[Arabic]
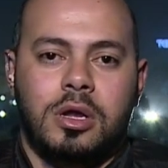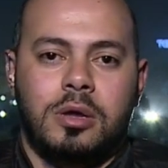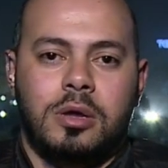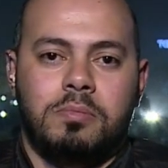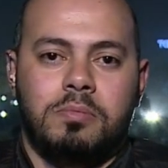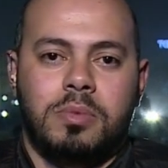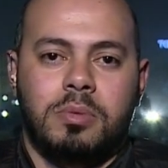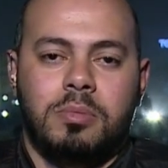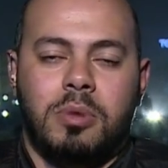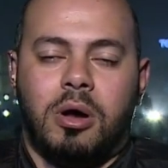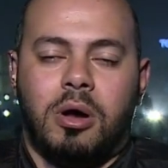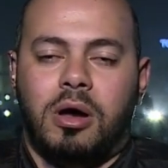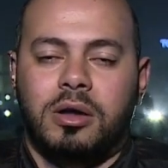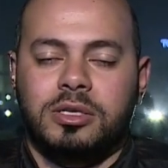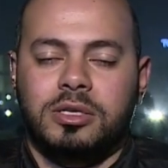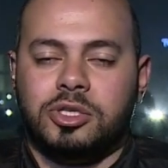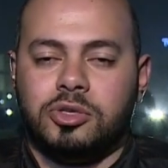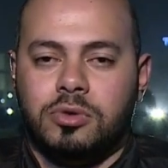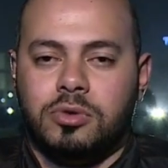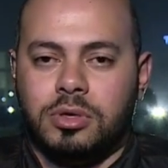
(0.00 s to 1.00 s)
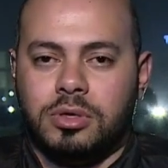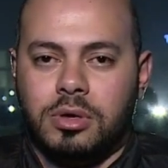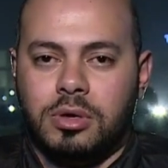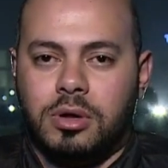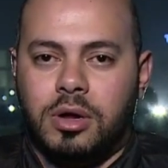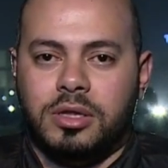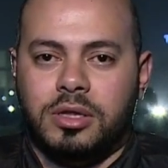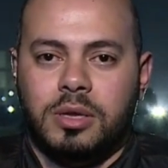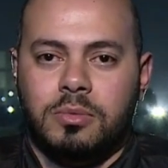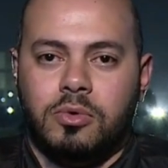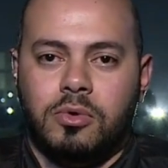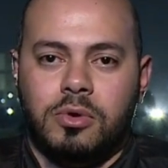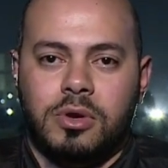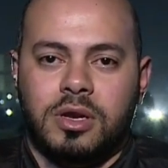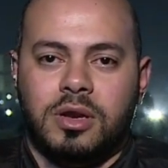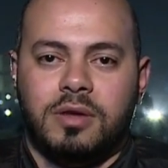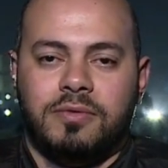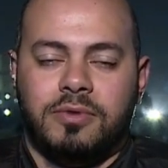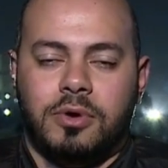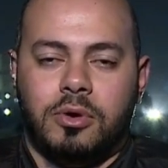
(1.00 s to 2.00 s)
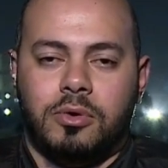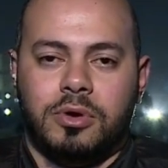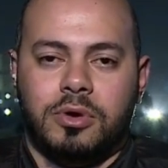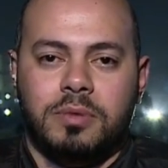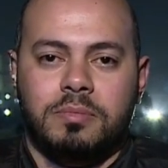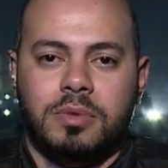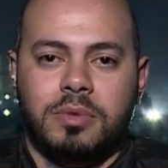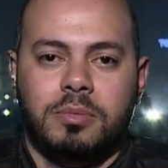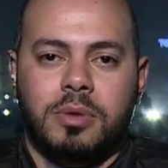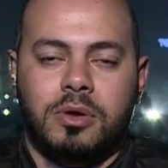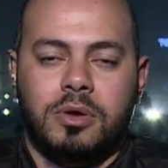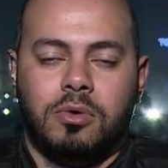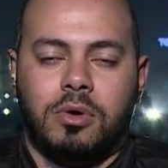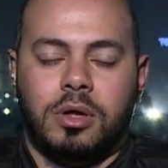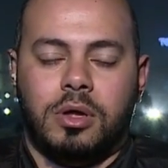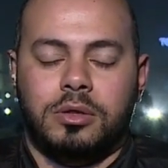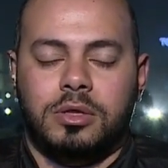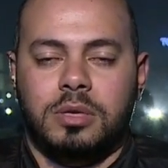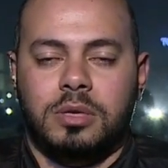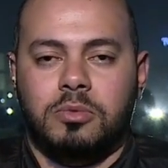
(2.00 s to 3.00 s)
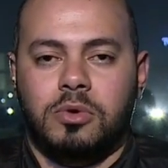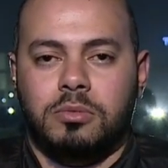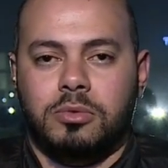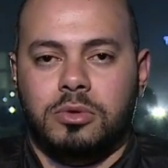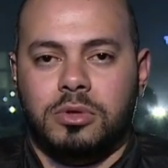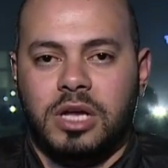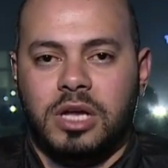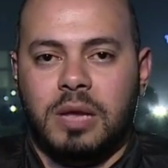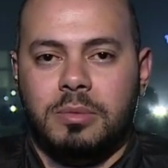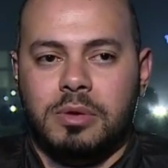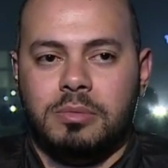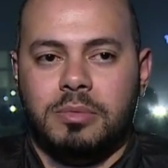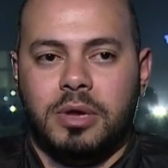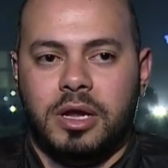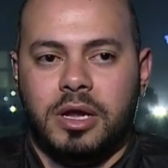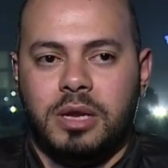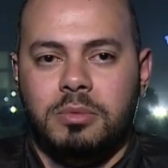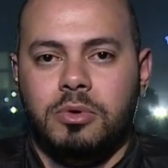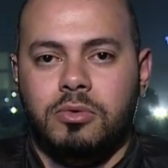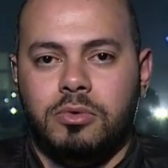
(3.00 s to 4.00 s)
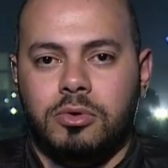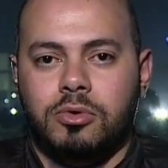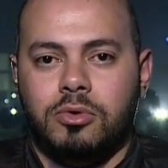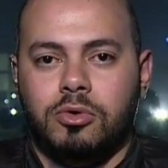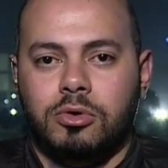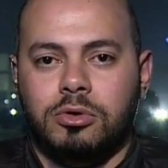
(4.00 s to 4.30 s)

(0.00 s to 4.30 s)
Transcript: بمقاييس كرة القدم كلنا فخورين بما يقدمه المنتخب المغربي وأنه